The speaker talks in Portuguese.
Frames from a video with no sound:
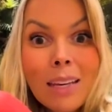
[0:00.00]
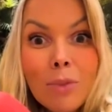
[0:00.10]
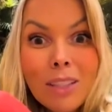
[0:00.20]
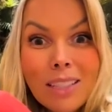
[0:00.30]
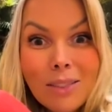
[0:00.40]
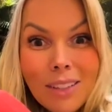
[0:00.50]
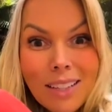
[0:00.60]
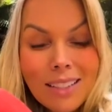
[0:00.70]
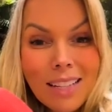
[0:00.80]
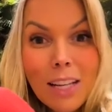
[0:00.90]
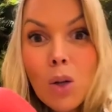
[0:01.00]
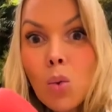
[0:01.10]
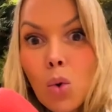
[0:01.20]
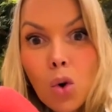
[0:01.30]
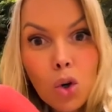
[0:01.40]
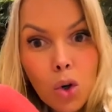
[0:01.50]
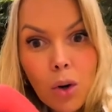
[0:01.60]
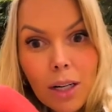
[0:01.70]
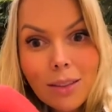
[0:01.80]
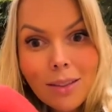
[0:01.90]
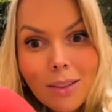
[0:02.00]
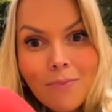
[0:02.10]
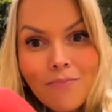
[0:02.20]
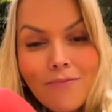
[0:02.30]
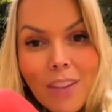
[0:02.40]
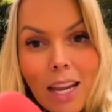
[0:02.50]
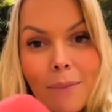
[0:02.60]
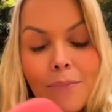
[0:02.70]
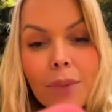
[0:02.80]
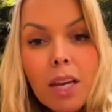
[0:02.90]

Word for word: E muitas vezes ela nunca olhou antes, né?